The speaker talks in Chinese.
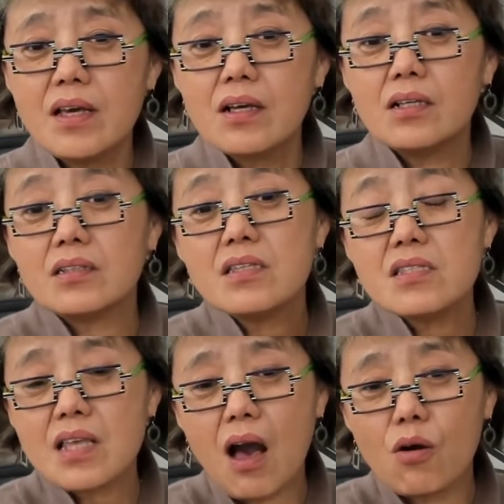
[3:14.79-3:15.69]
可能
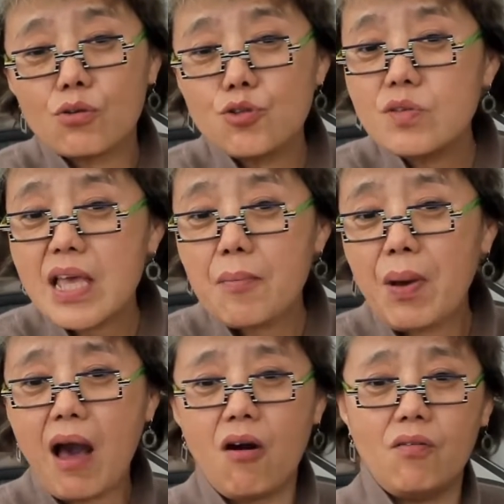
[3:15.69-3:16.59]
早就在
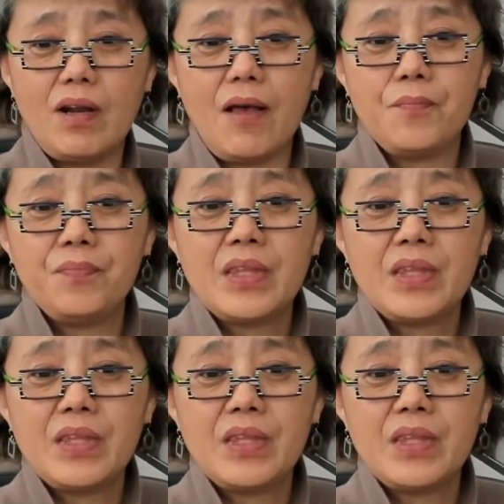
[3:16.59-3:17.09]
跑了，